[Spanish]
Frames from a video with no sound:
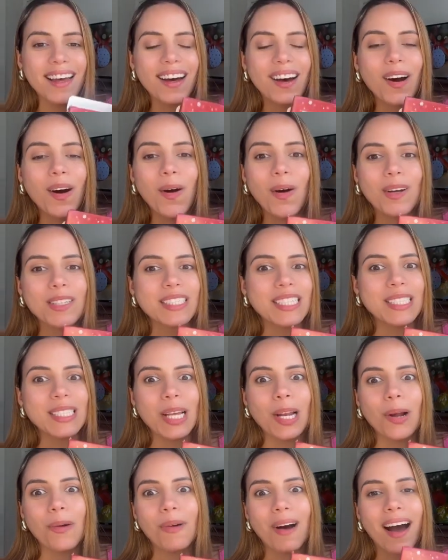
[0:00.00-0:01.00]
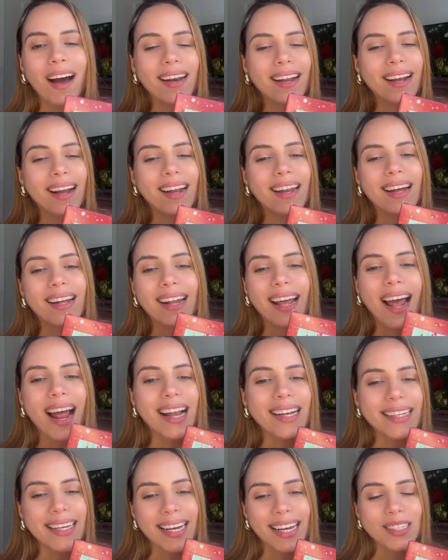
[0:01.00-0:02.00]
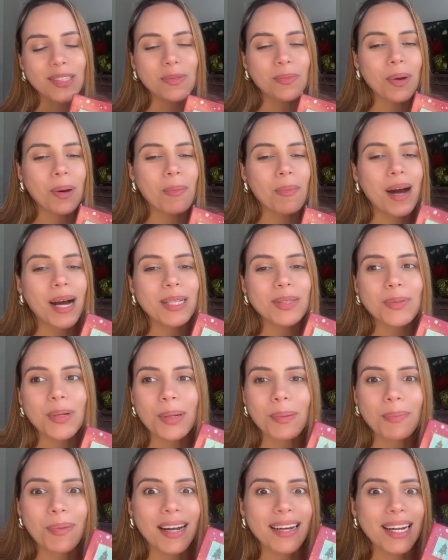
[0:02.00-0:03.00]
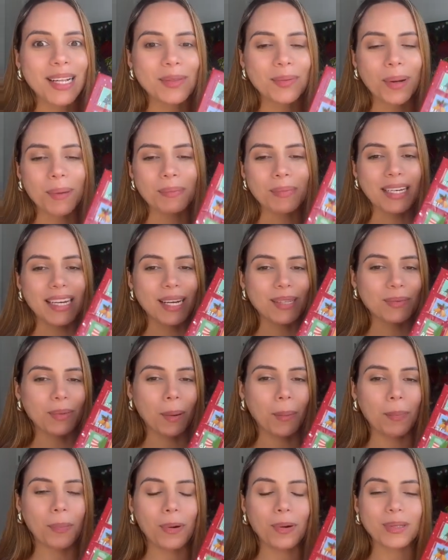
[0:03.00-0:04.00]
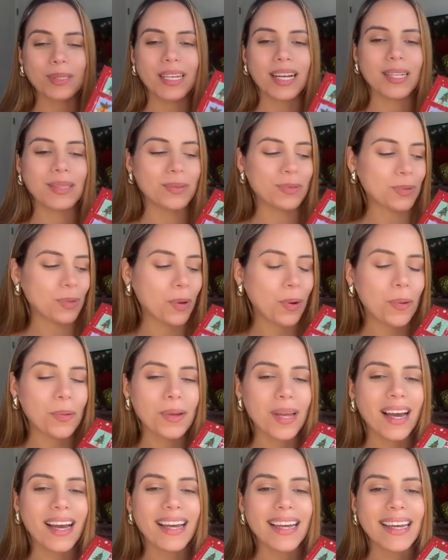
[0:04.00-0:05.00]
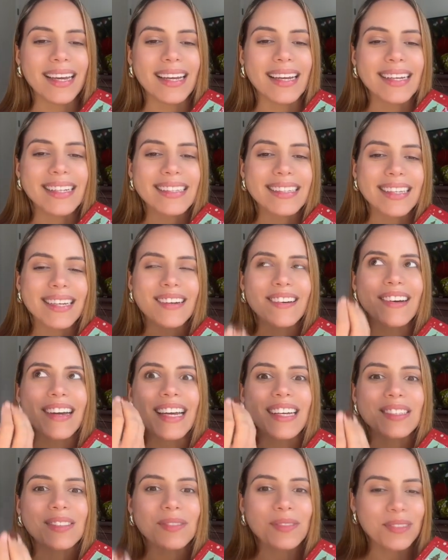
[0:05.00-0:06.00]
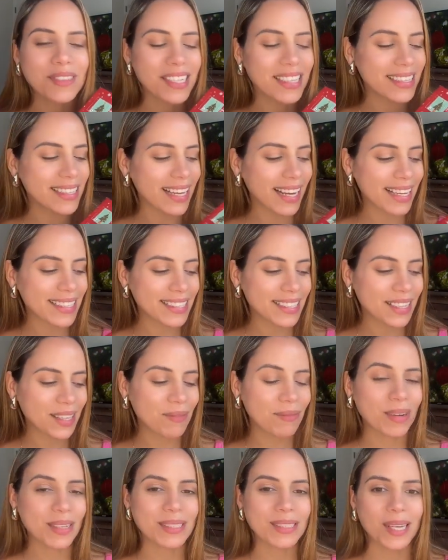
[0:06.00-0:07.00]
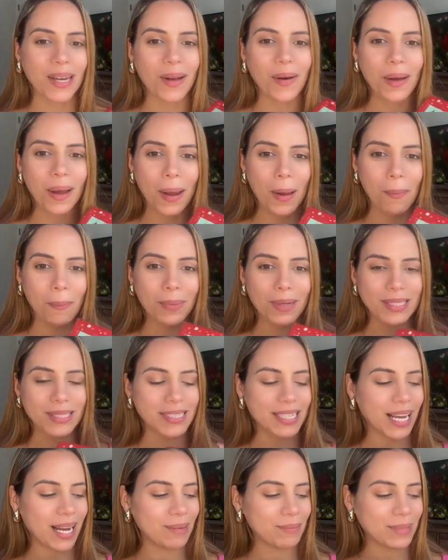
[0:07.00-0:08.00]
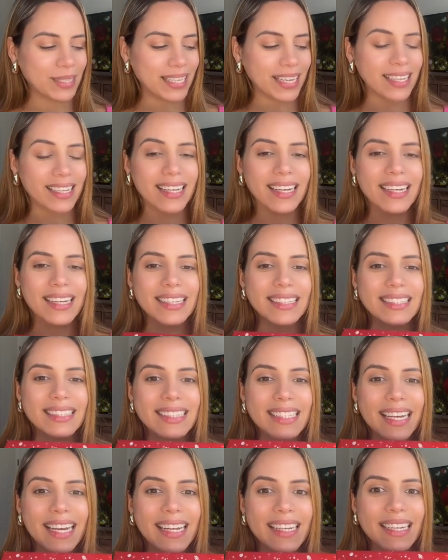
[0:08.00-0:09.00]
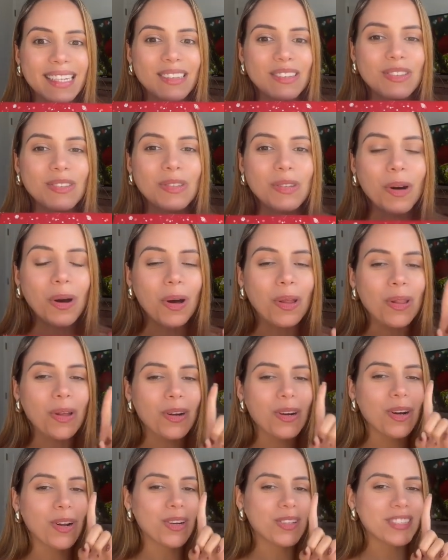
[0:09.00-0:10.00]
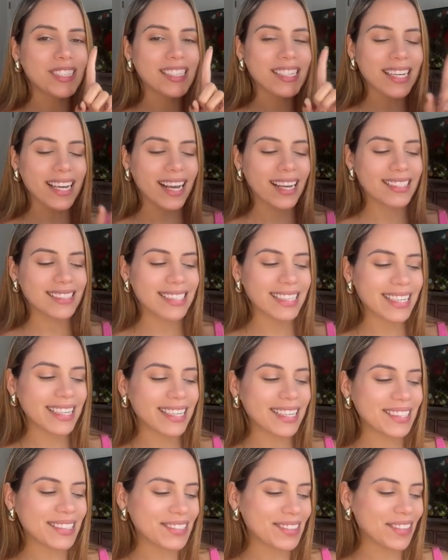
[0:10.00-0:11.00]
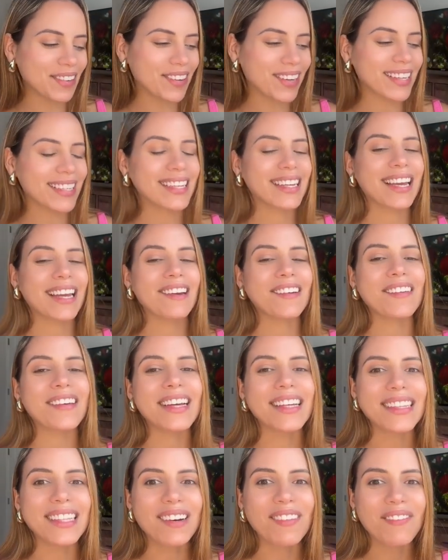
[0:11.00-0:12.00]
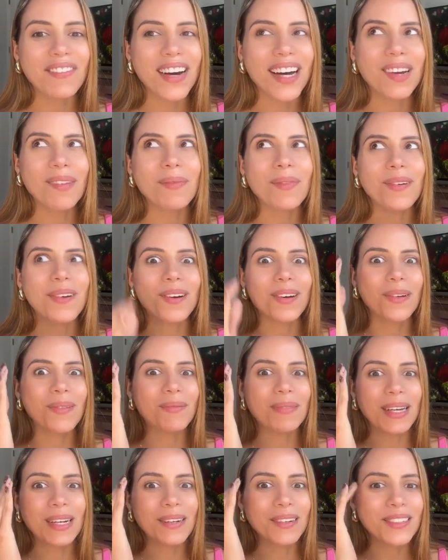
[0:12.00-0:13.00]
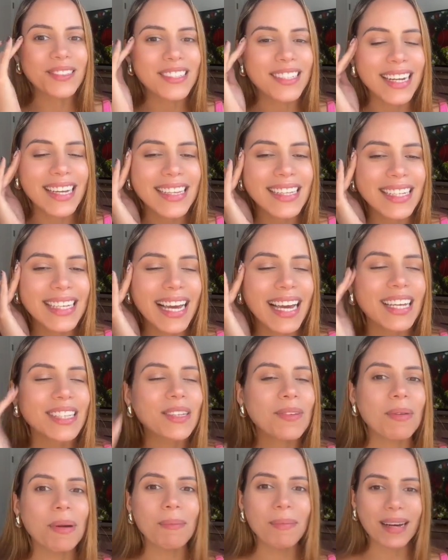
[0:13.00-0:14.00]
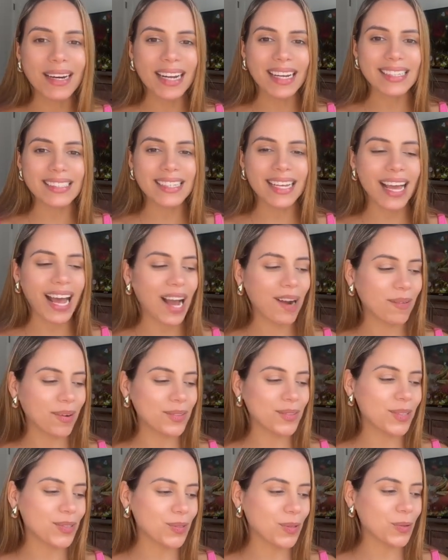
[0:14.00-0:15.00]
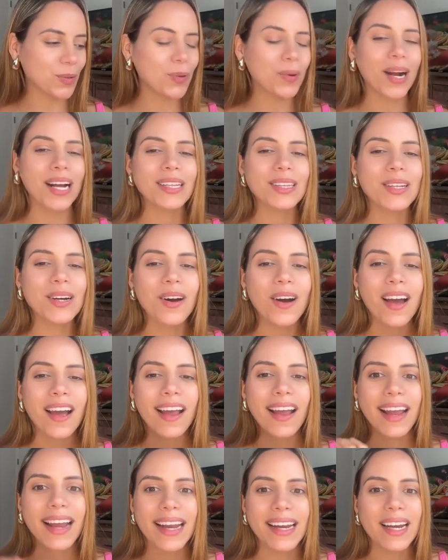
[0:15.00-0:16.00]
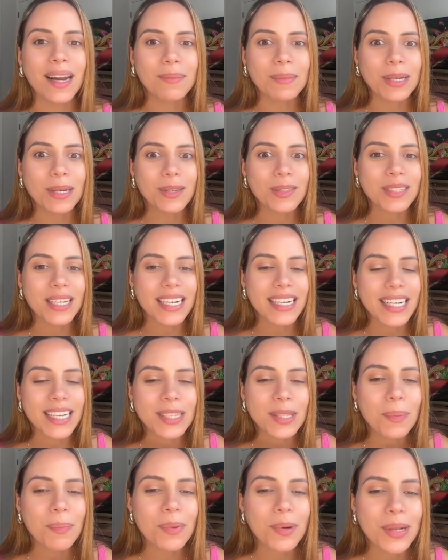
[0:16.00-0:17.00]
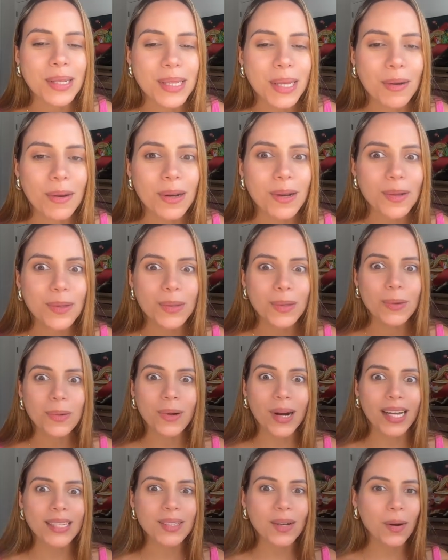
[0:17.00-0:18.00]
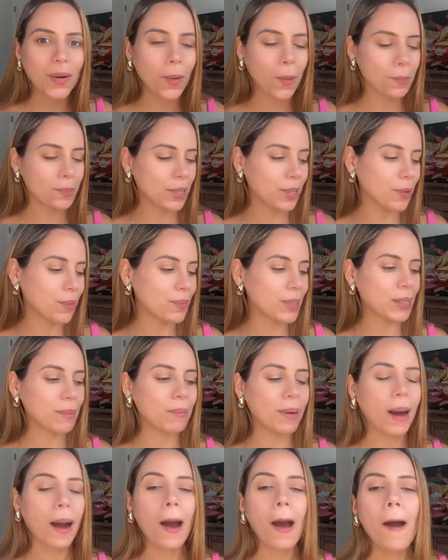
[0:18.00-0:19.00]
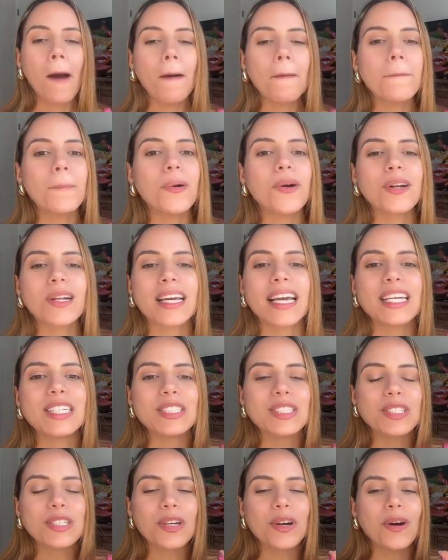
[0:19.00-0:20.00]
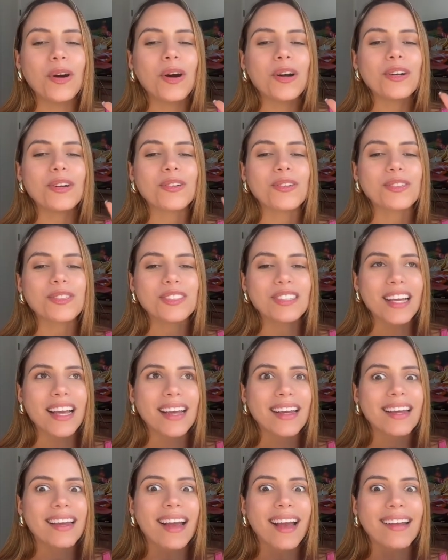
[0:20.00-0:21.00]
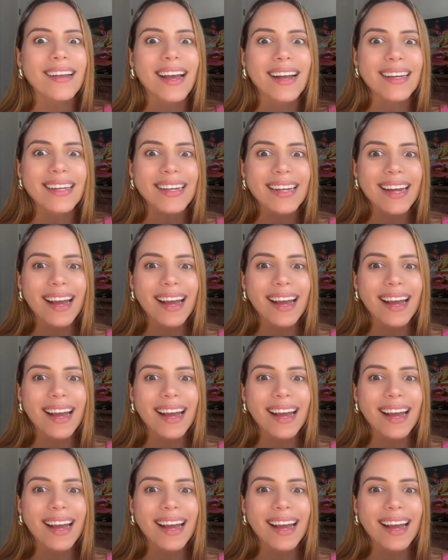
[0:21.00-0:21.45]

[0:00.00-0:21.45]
O si se lo vas a regalar a alguien, a tu mamá, a tu hermana, a tu amiga, a tu esposa, a tu novia, este es un detalle demasiado especial. Mira, tienen todos los días y yo quiero destapar por lo menos tres días. Esto me parece a cuando estoy jugando el amigo secreto, pero esta vez lo estoy jugando conmigo misma porque yo no sé qué hay aquí